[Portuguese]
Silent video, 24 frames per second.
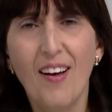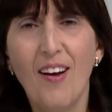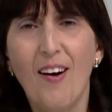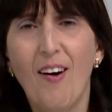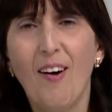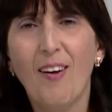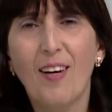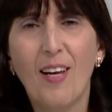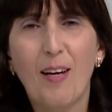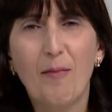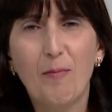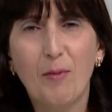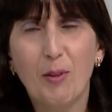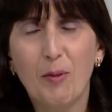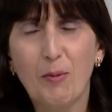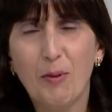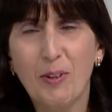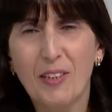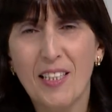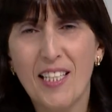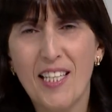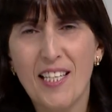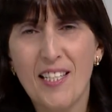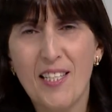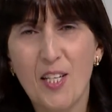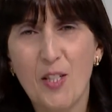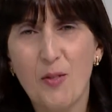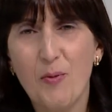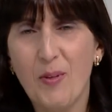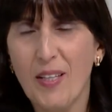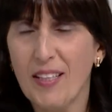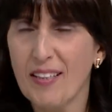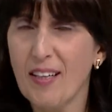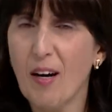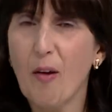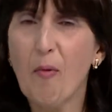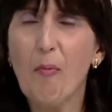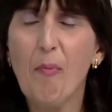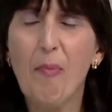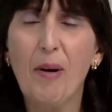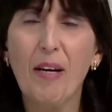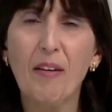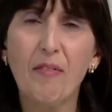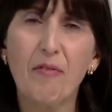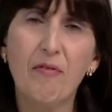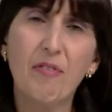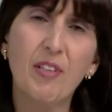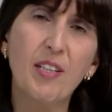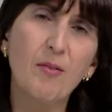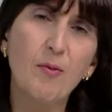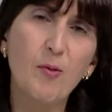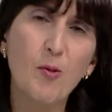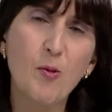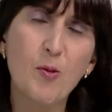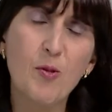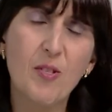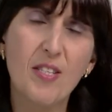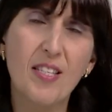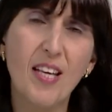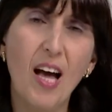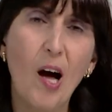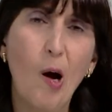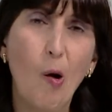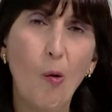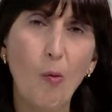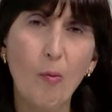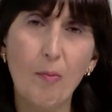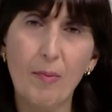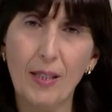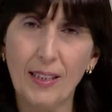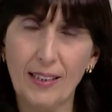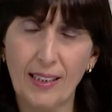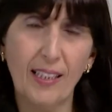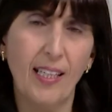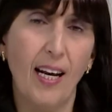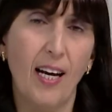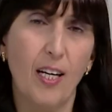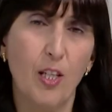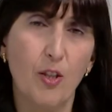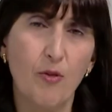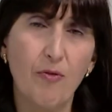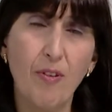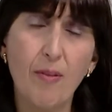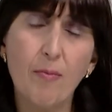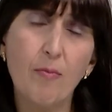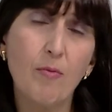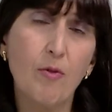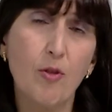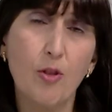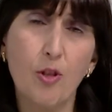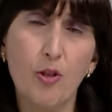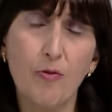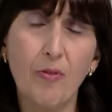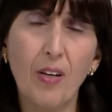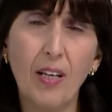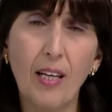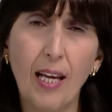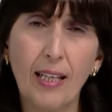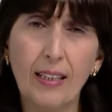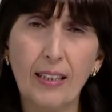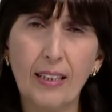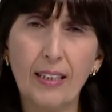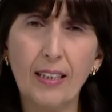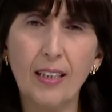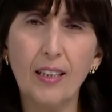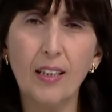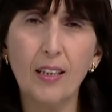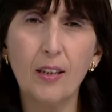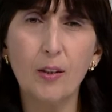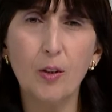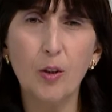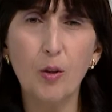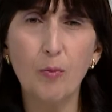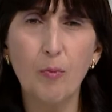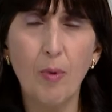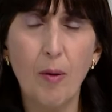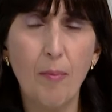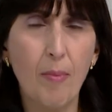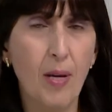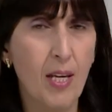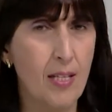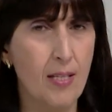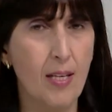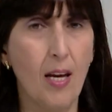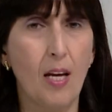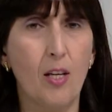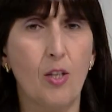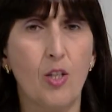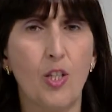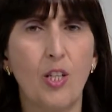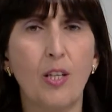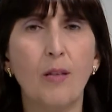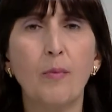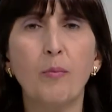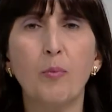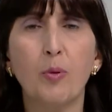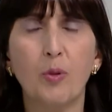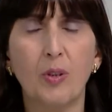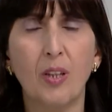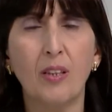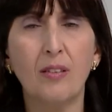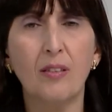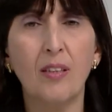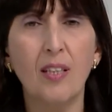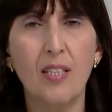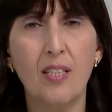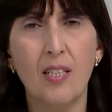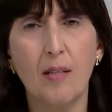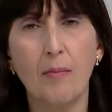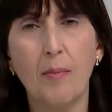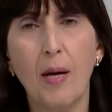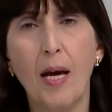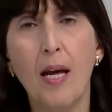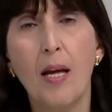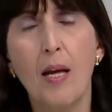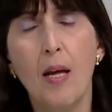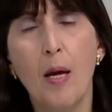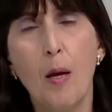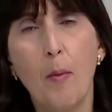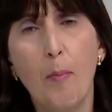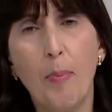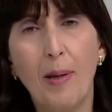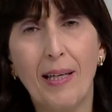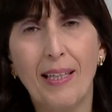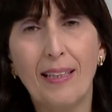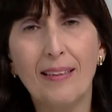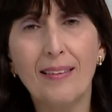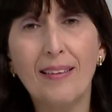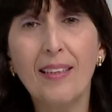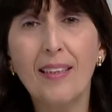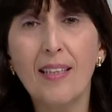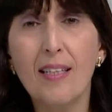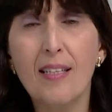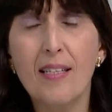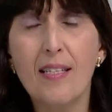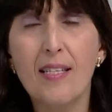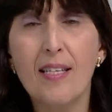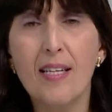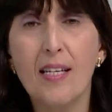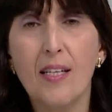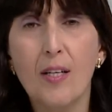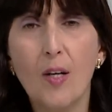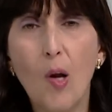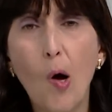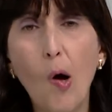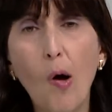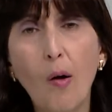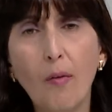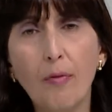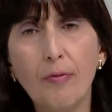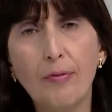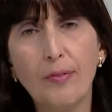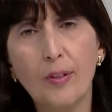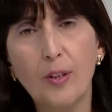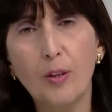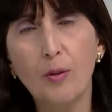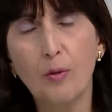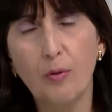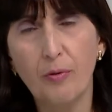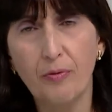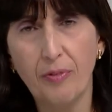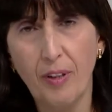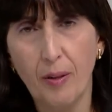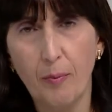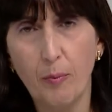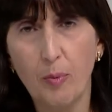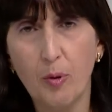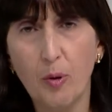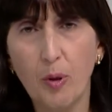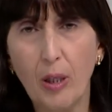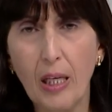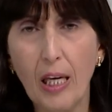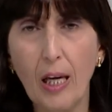Olá, muito bom dia. Sejam então bem-vindos ao Matinais. Vamos falar aqui de uma mensagem importantíssima para dia 19 de novembro.